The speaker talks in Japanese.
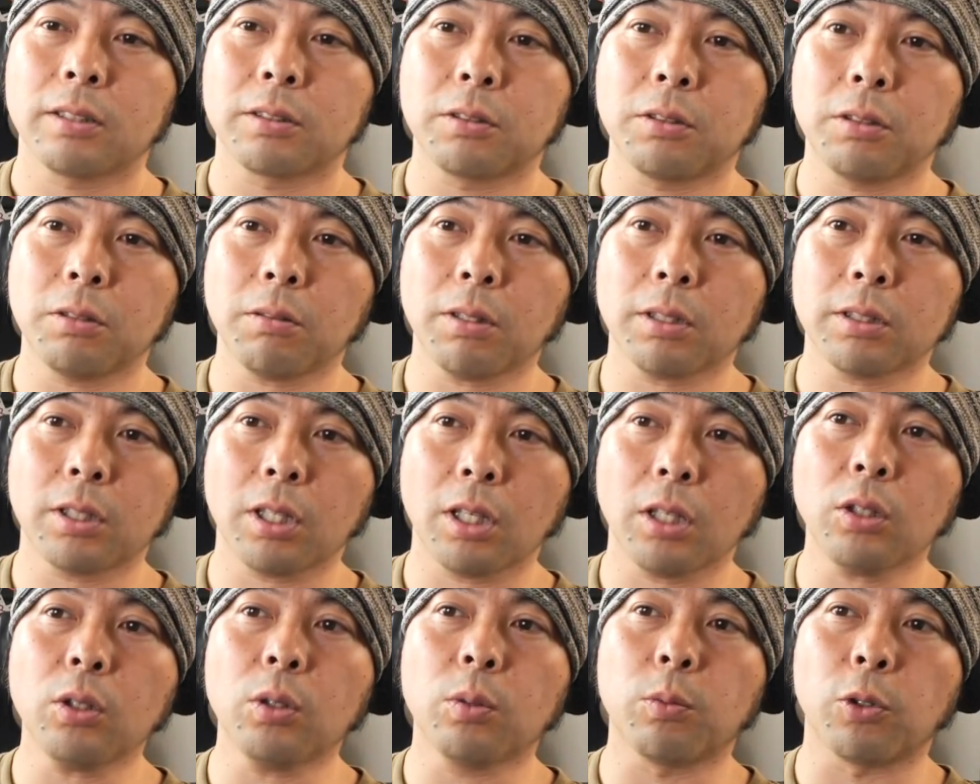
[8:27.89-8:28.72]
通話
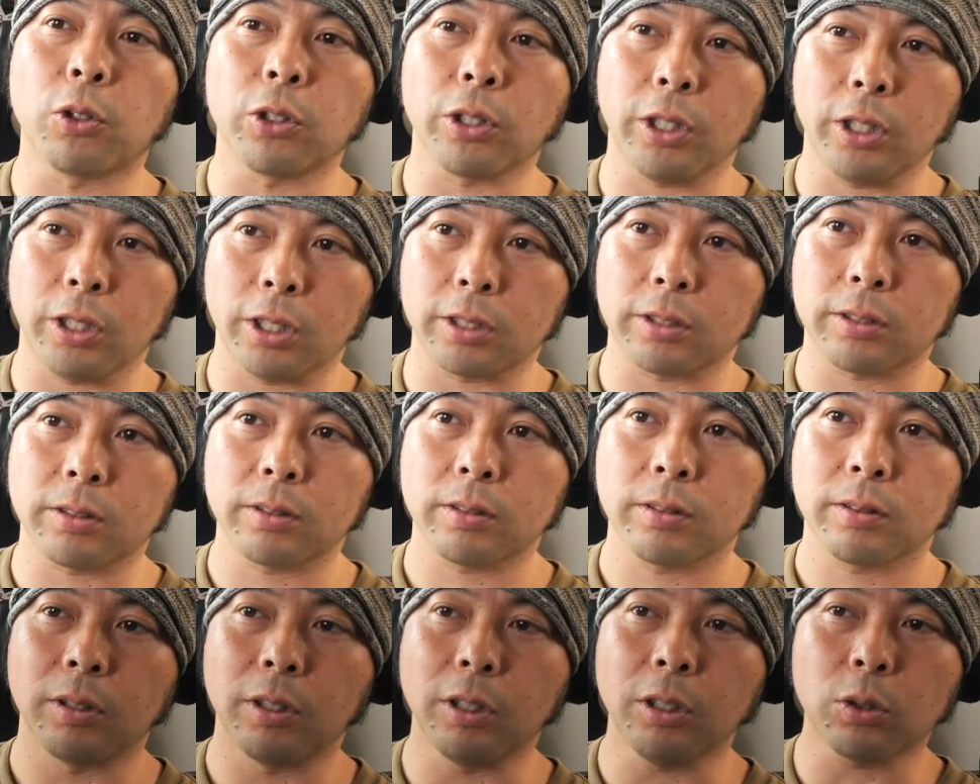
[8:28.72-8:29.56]
性能もいいで
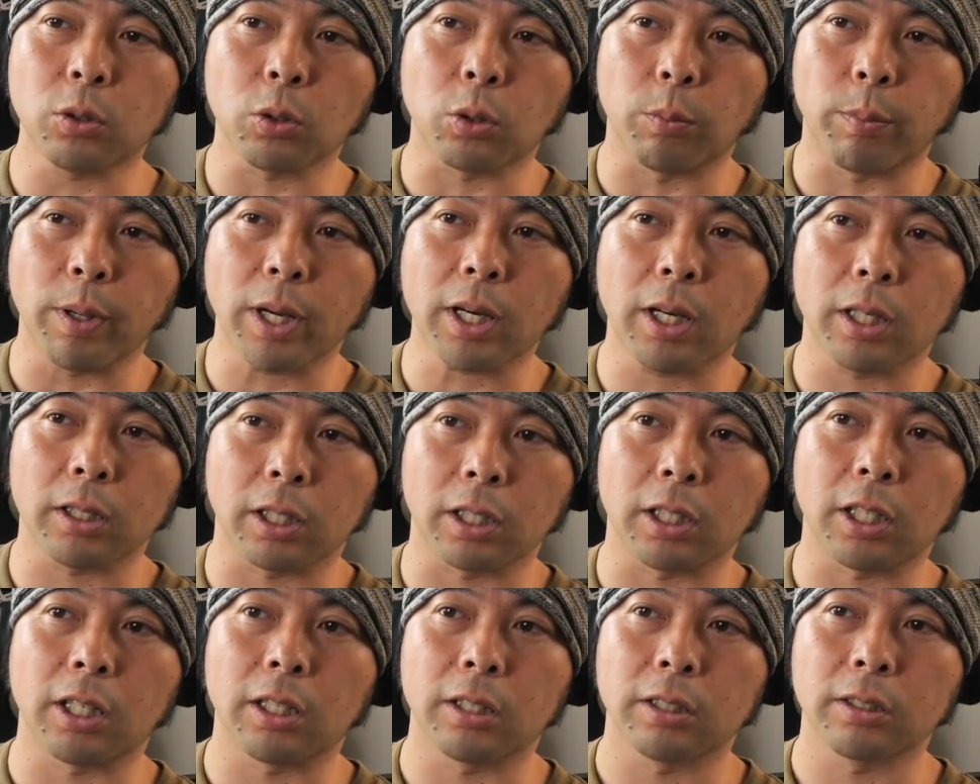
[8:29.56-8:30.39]
すいいとこばっかだな